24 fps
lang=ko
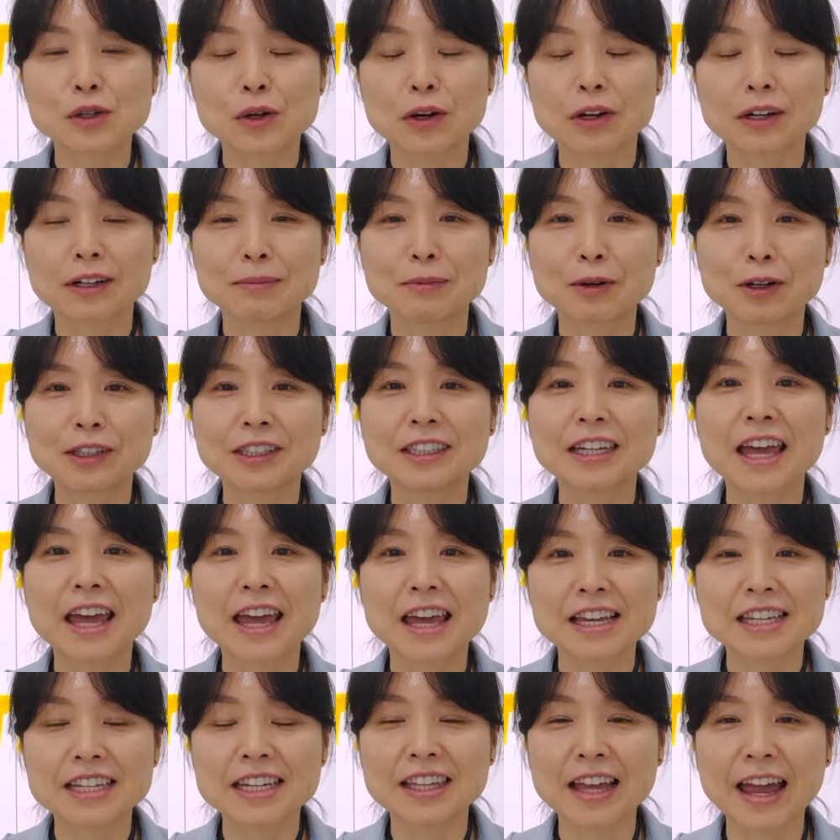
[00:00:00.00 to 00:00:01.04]
그러니까 뭐 그게
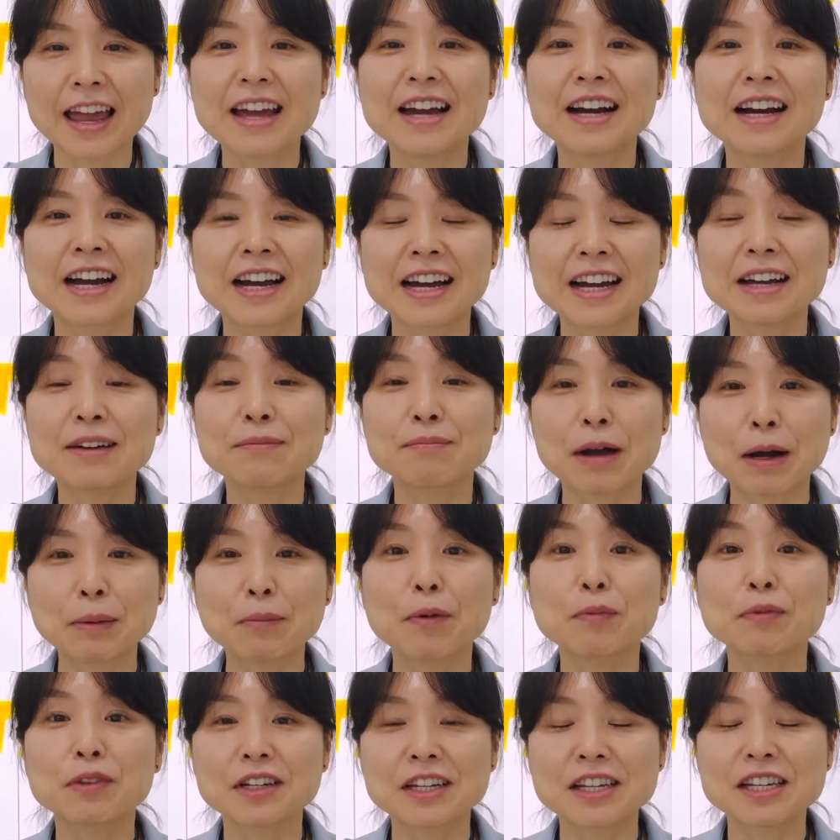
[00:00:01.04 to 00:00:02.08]
이제 다양한
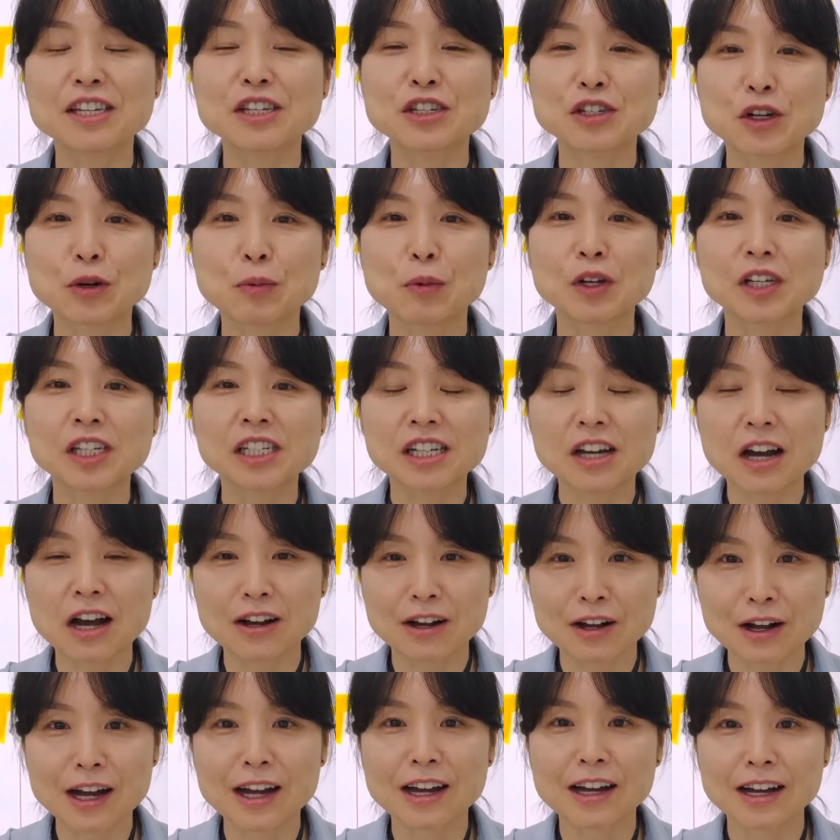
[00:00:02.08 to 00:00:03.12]
방법들이 있죠. 뭐
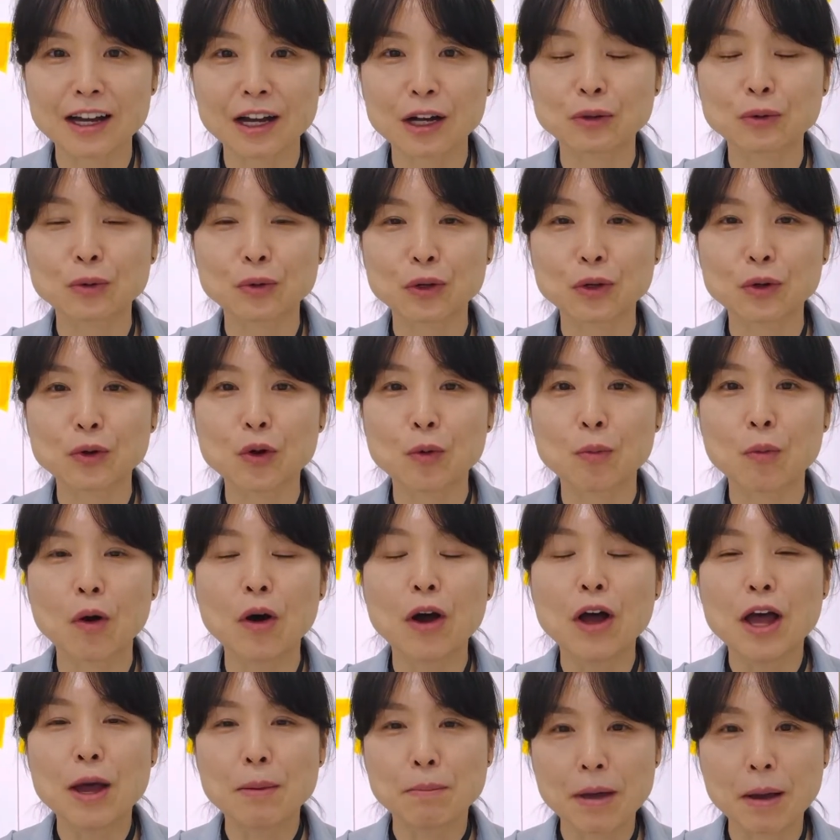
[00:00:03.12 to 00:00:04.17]
시각화도 있고 뭐
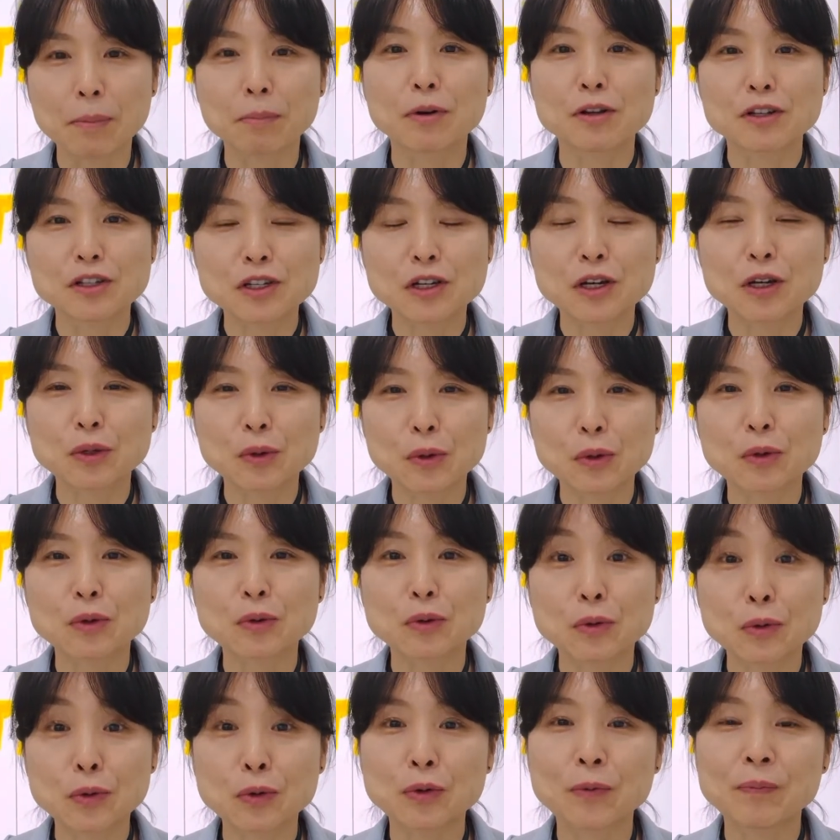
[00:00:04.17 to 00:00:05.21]
100번 쓰기도
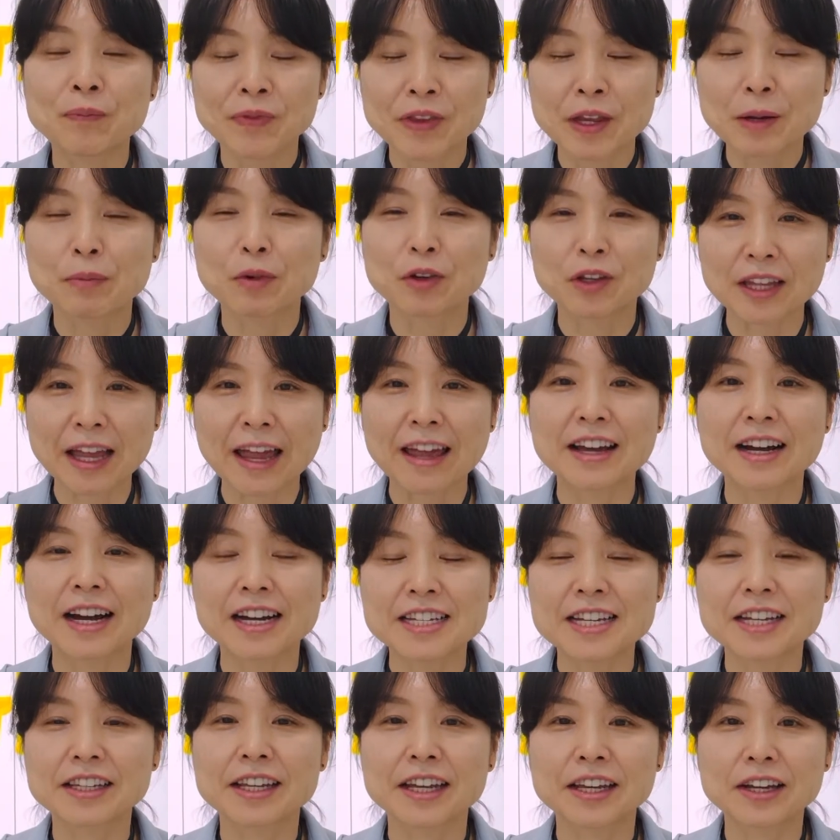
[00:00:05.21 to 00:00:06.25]
있고 뭐
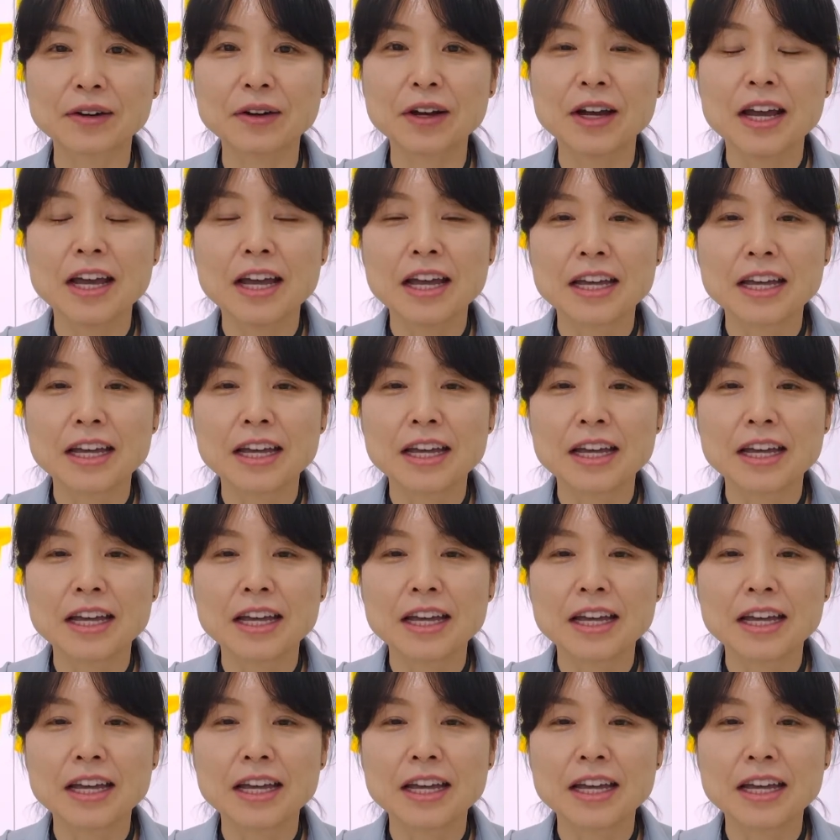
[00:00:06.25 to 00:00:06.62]
다양하잖아요.